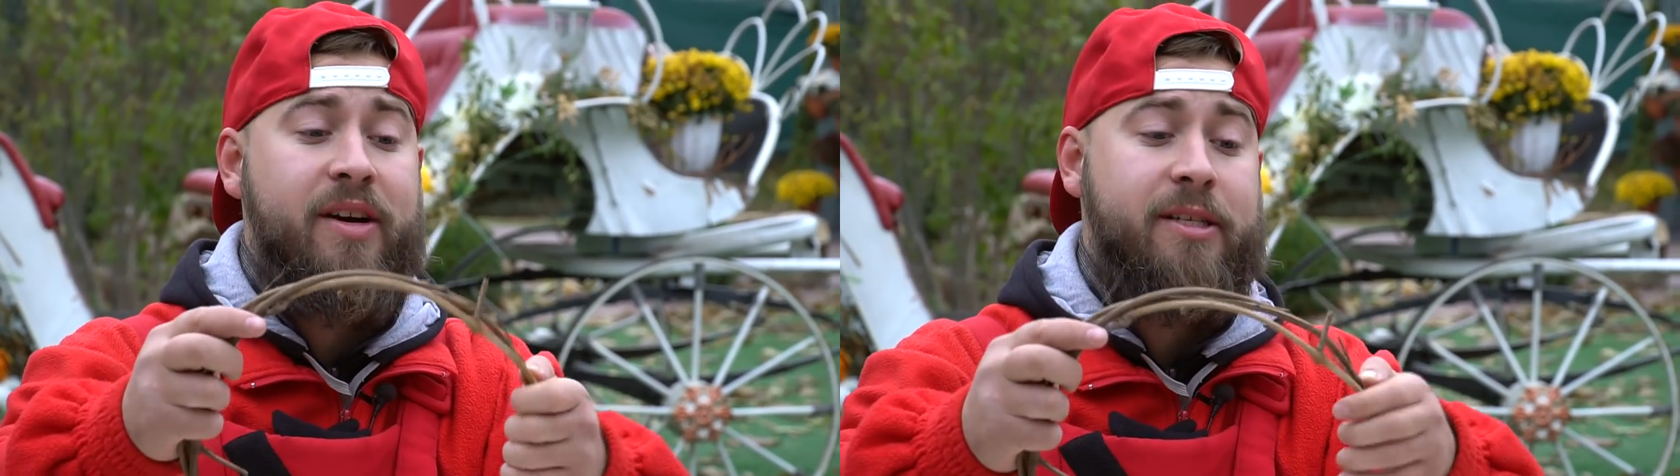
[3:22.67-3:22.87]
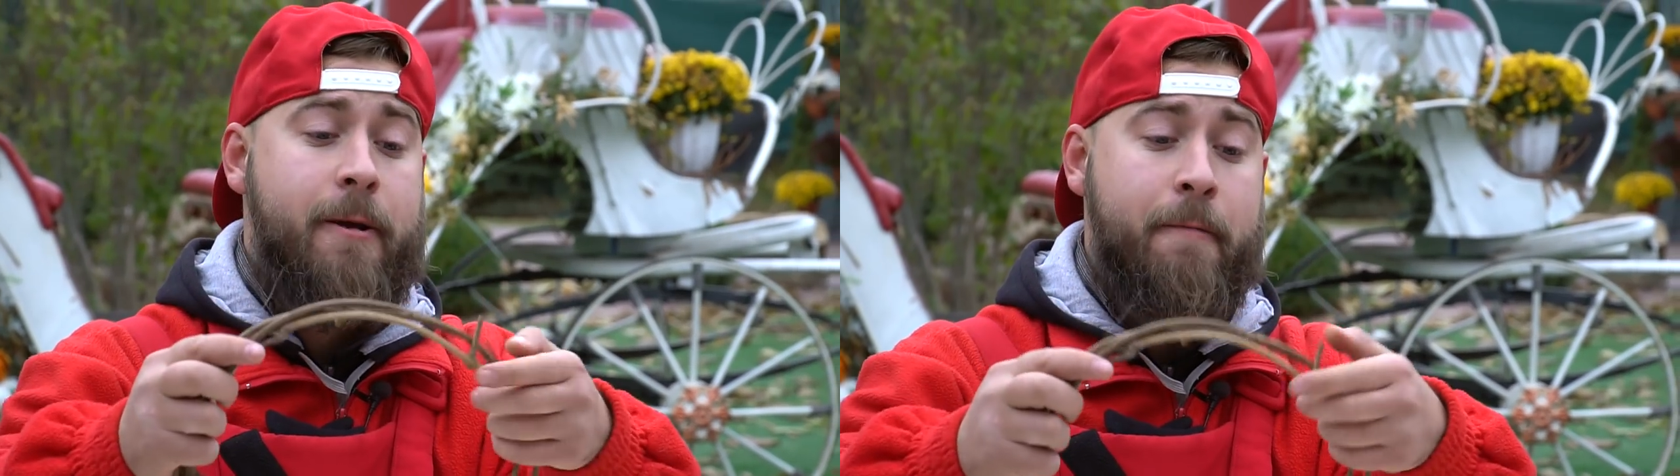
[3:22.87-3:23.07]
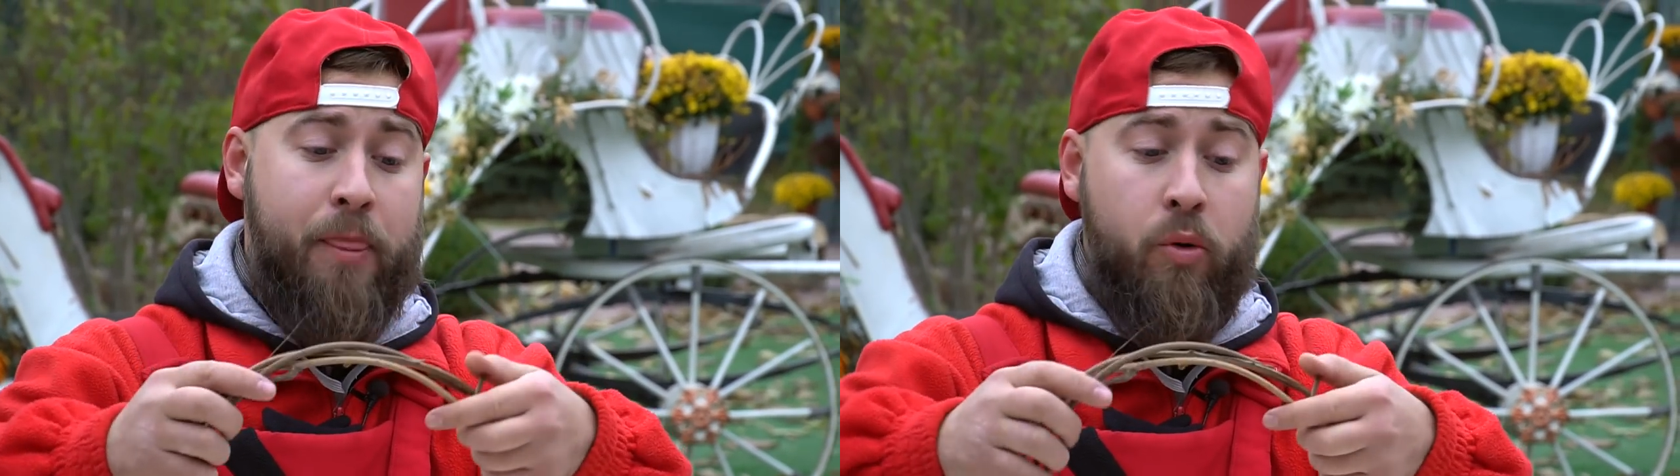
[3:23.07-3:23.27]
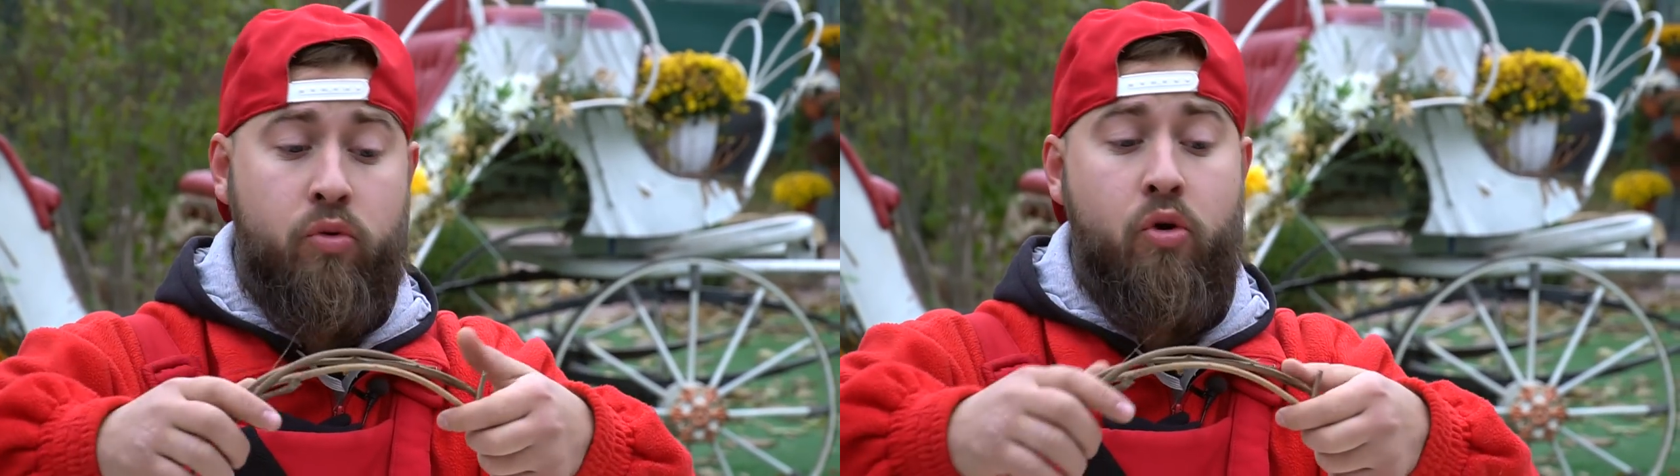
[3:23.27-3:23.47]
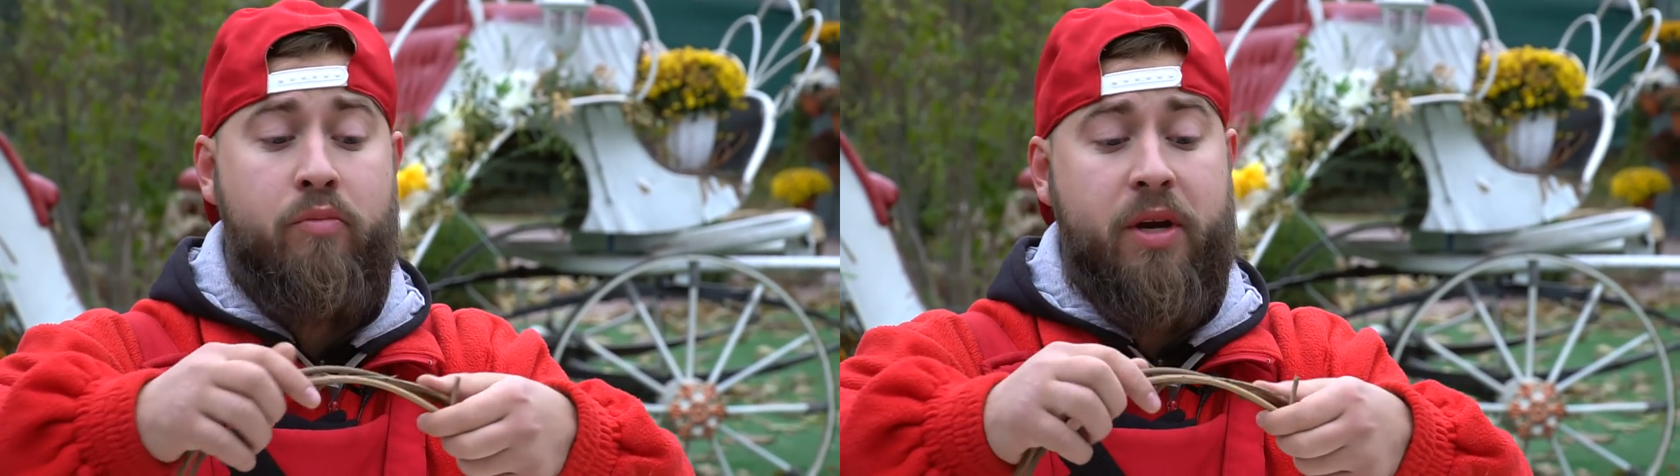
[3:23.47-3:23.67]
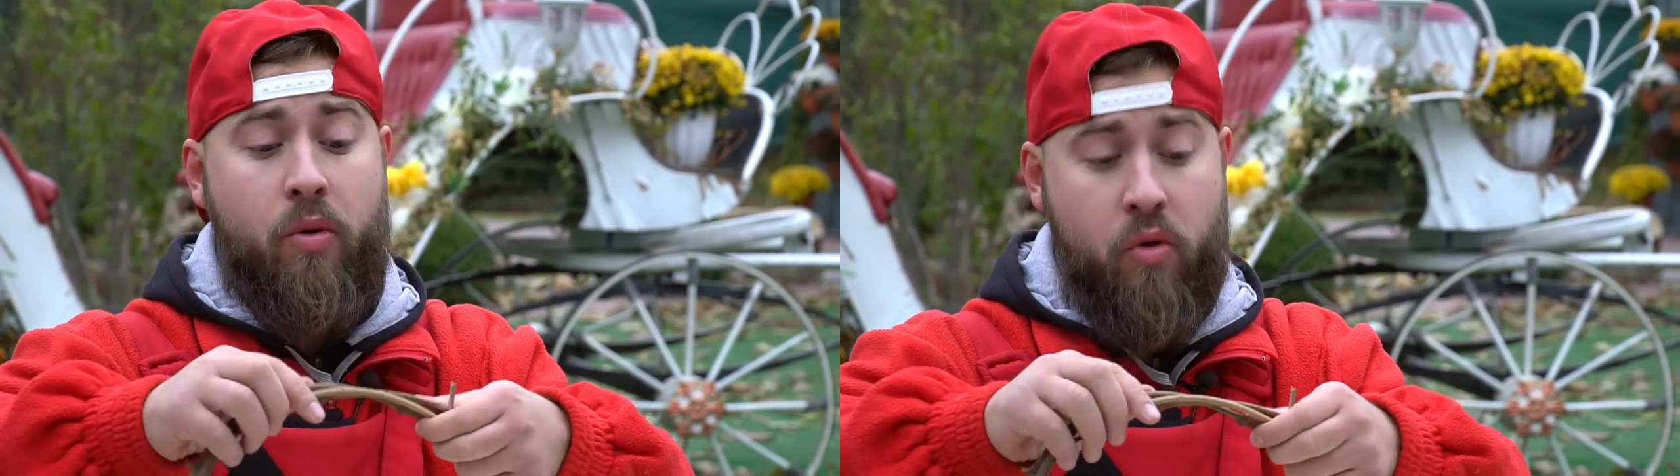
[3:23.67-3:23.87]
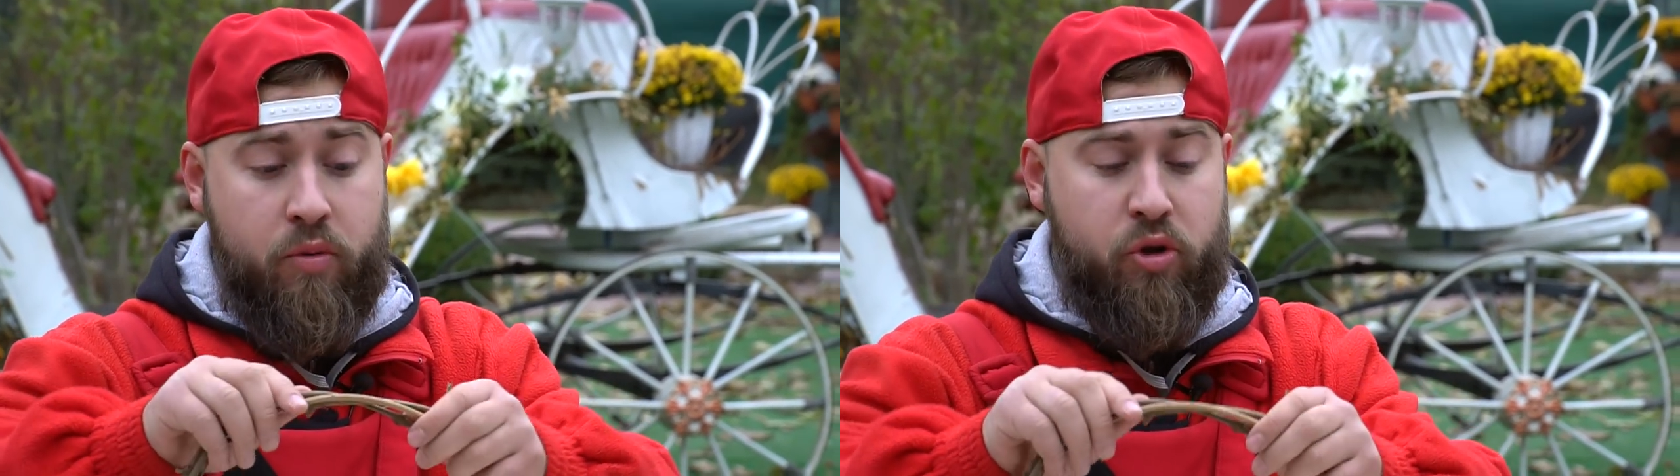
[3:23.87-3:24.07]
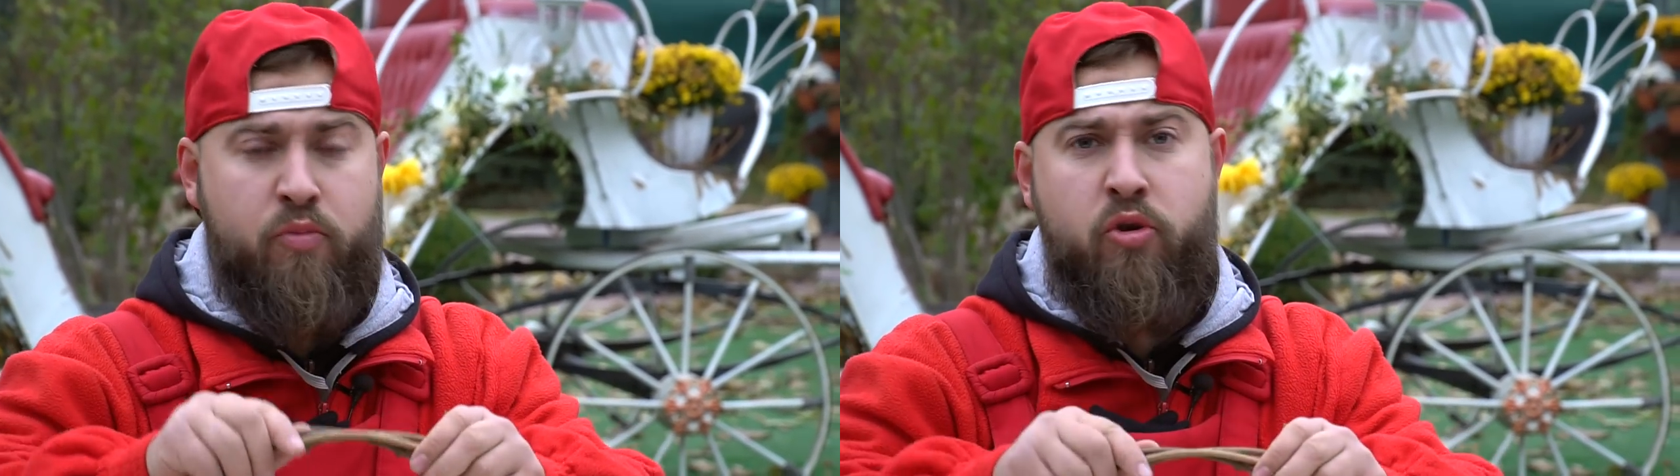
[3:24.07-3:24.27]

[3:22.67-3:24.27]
вас удобный обруч.